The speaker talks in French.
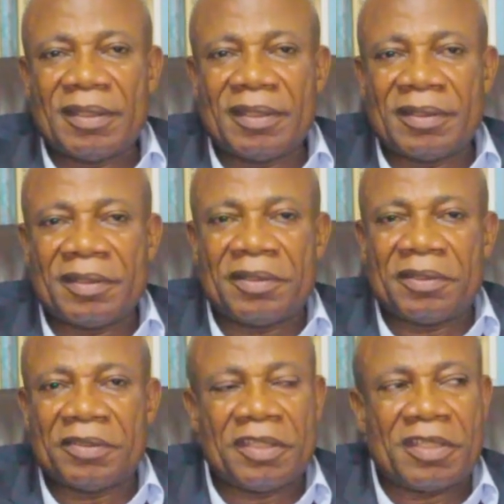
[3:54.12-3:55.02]

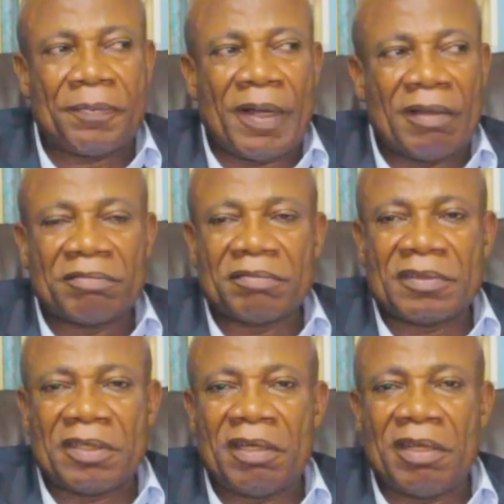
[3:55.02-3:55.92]
euh, je ne sais pas
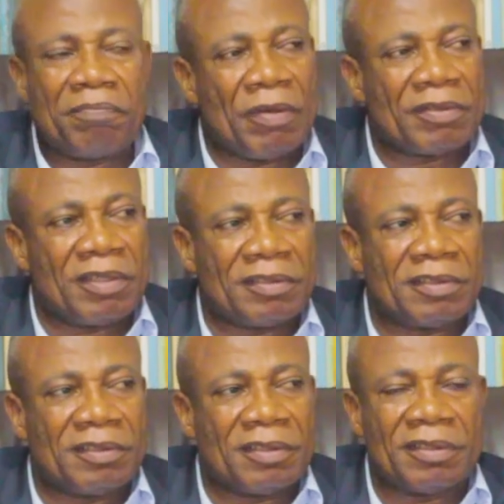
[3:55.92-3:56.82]
quelle est
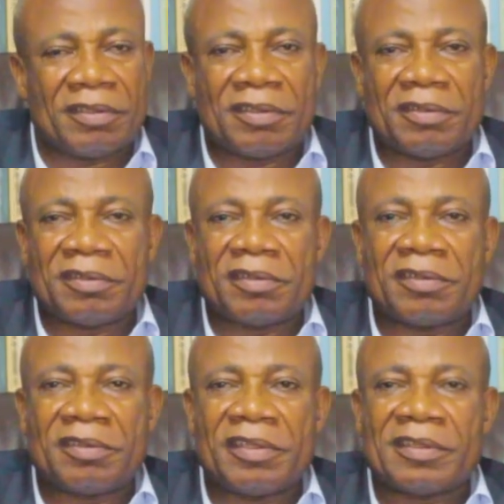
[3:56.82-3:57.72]
l'importance euh,